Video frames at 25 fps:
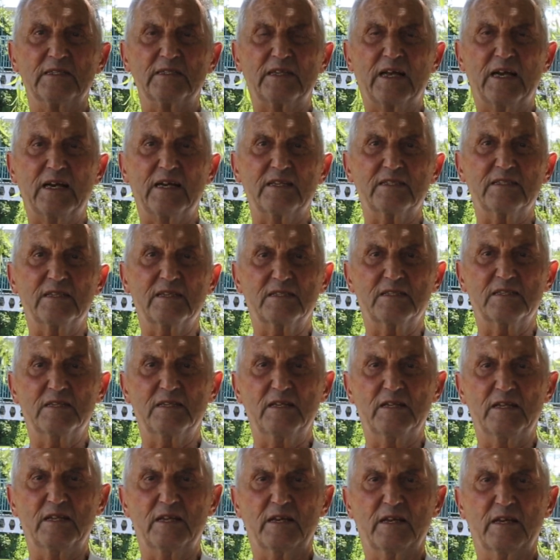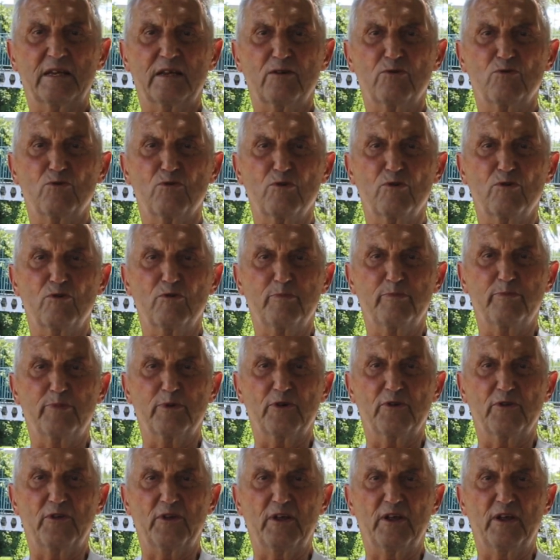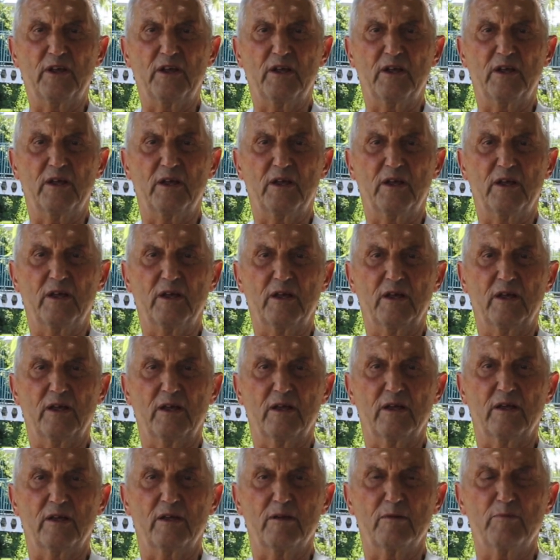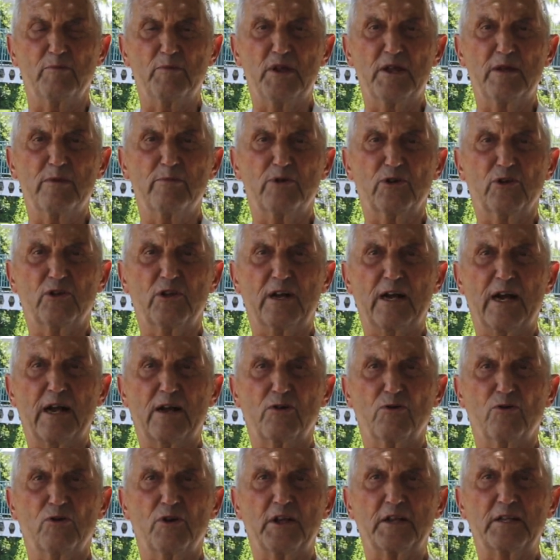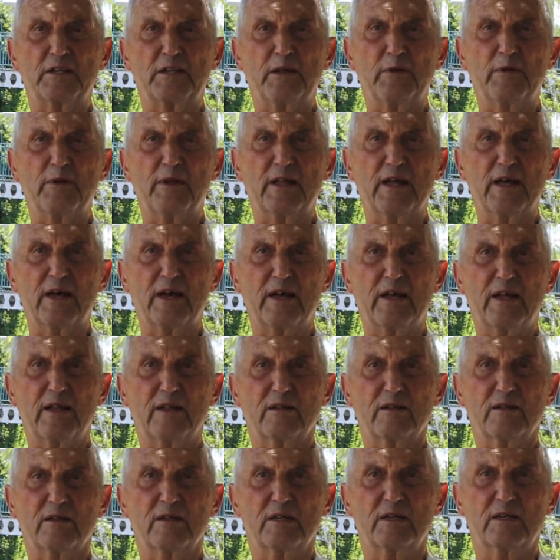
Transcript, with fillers: Tal es así de que un grupo de miembros de la colectividad,